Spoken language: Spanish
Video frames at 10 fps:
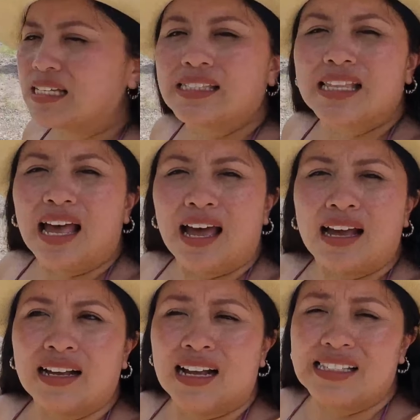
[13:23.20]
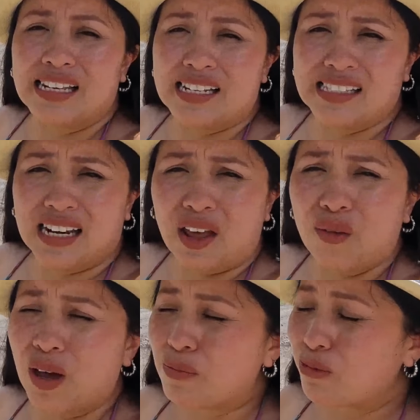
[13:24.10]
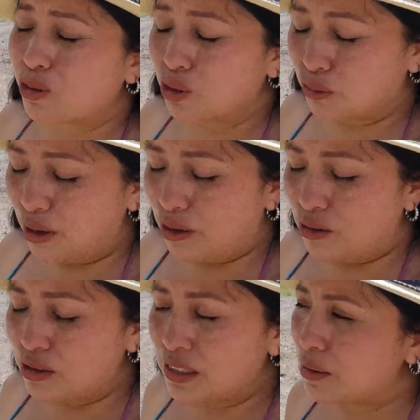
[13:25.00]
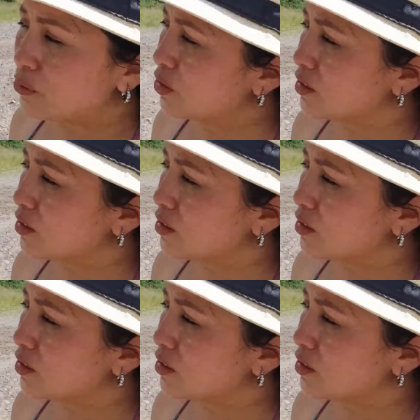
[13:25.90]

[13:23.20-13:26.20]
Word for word: Está casi lastrado, hay muchos huecos y hemos